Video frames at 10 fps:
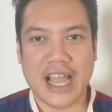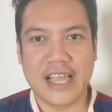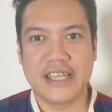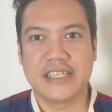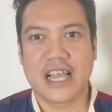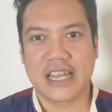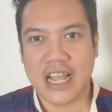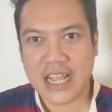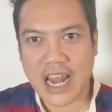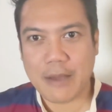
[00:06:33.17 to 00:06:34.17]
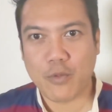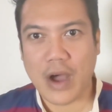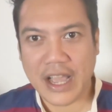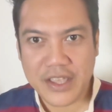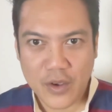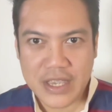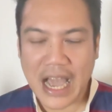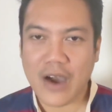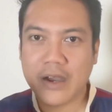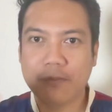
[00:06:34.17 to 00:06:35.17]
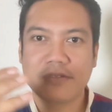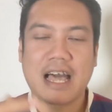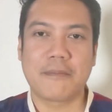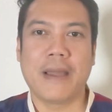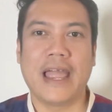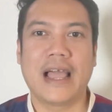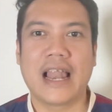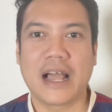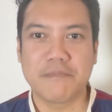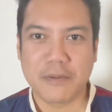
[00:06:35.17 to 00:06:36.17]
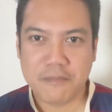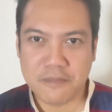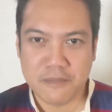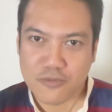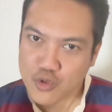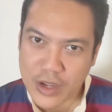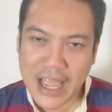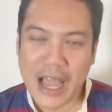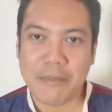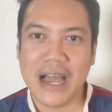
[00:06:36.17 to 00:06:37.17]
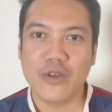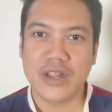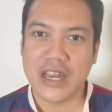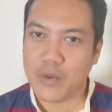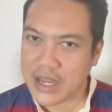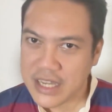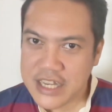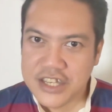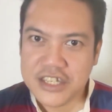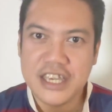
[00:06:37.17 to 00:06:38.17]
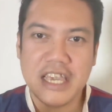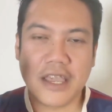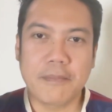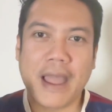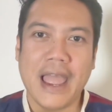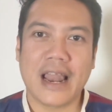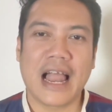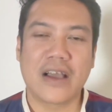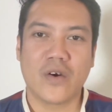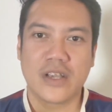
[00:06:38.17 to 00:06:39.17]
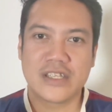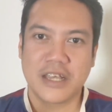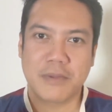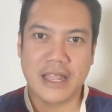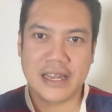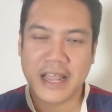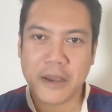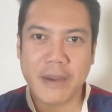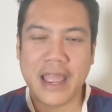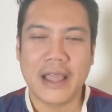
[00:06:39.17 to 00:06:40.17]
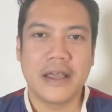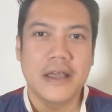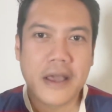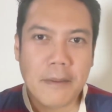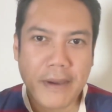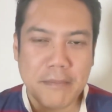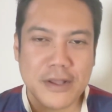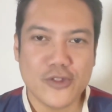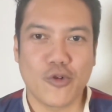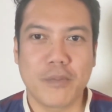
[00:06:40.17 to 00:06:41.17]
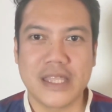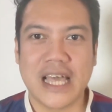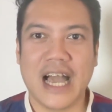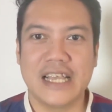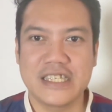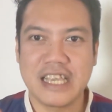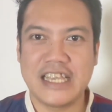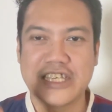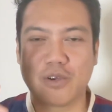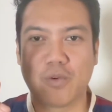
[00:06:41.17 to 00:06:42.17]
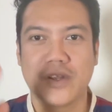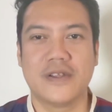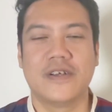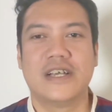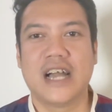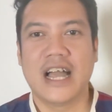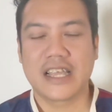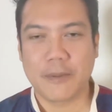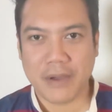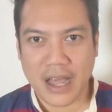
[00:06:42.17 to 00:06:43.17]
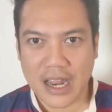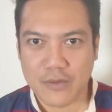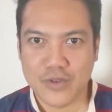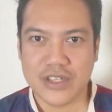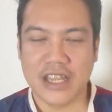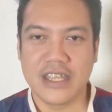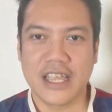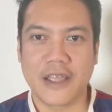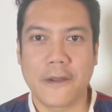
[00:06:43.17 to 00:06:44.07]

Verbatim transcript: ยจากทางกลับขวายาวๆครับตัดแผงหลังแบบสวยงามมากลูกนี้เรียกว่าฉีกแผงหลังของคริสตัลพาเลซทั้งแผงเป็นประตูปิดท้าย 4-0 ให้กับคาร์ลันวิลสันยิง